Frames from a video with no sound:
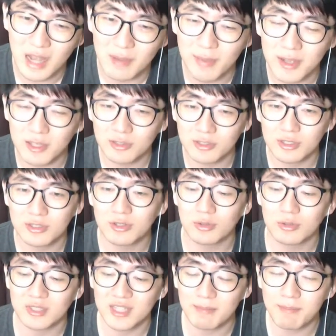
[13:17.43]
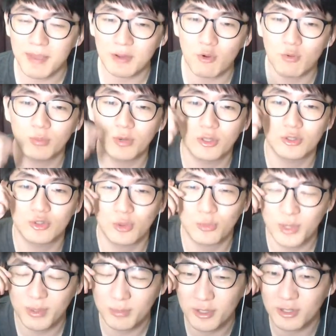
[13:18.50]
아마 현실적으로 300 홈런
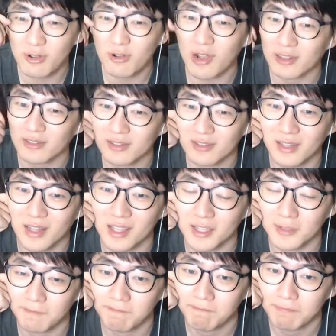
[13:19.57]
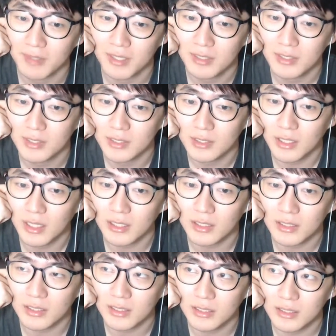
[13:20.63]
좀 힘들 것 같은데
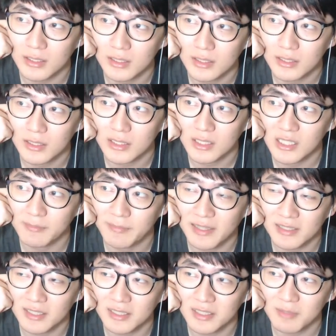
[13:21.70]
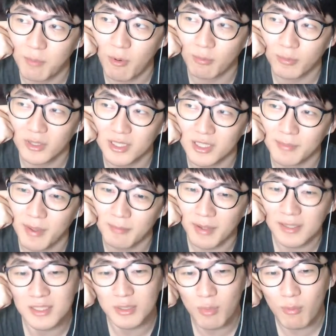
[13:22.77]
한270 홈런,
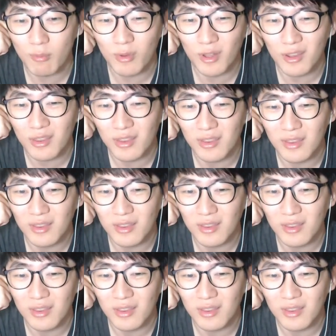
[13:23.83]
280 홈런?